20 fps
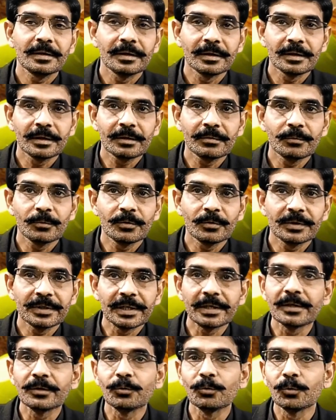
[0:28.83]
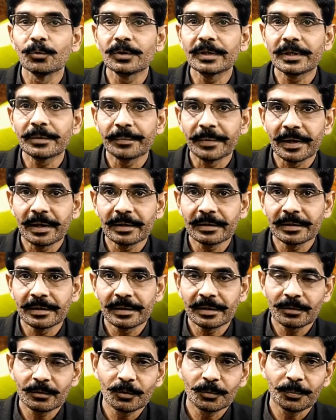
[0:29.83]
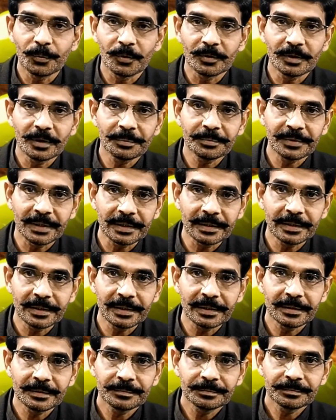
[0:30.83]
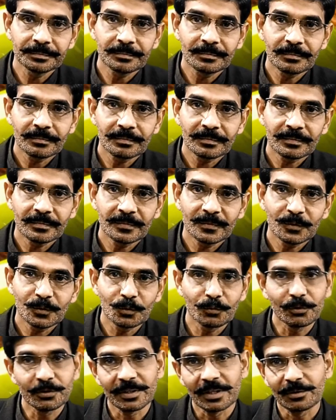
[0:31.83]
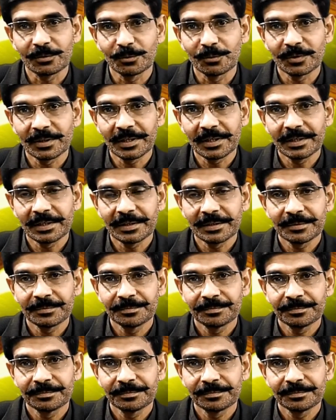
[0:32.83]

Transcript: अगर वो यानी ऊद के बाद अगर कोई पौधा पसंद है तो वह जैतून का है